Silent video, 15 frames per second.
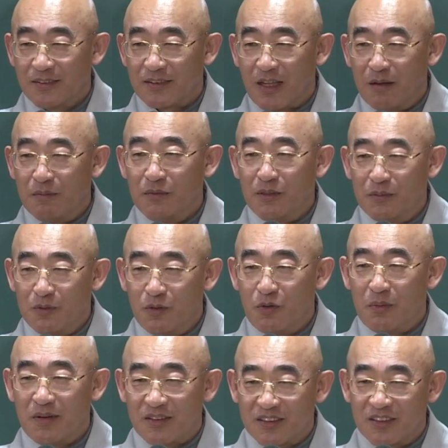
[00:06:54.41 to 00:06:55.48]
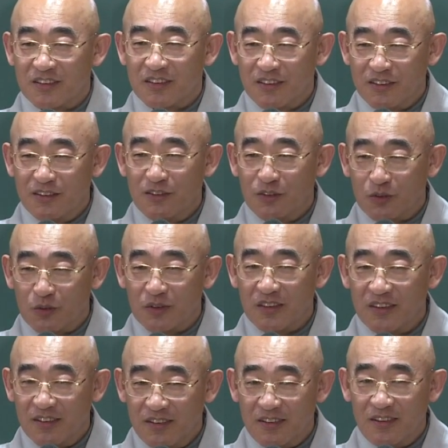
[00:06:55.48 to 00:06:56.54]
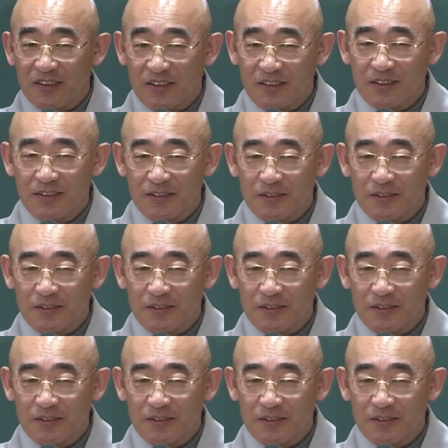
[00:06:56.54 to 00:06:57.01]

담 넘어 호박 떨어지는 소리요.